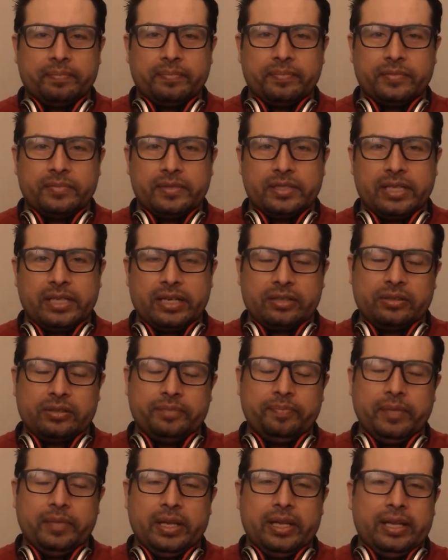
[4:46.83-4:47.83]
¿cierto?
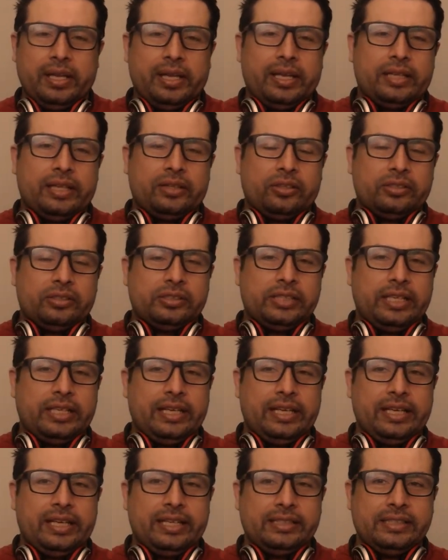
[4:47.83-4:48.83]

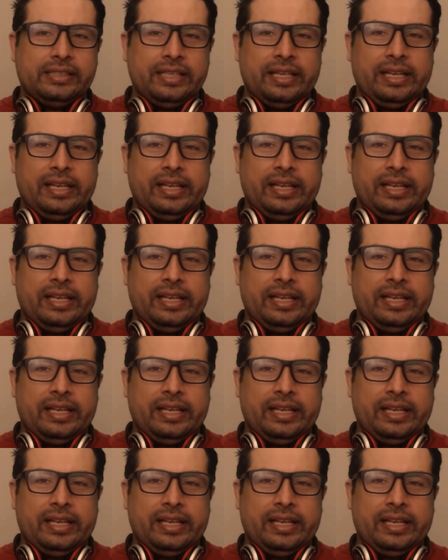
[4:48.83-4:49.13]
Entonces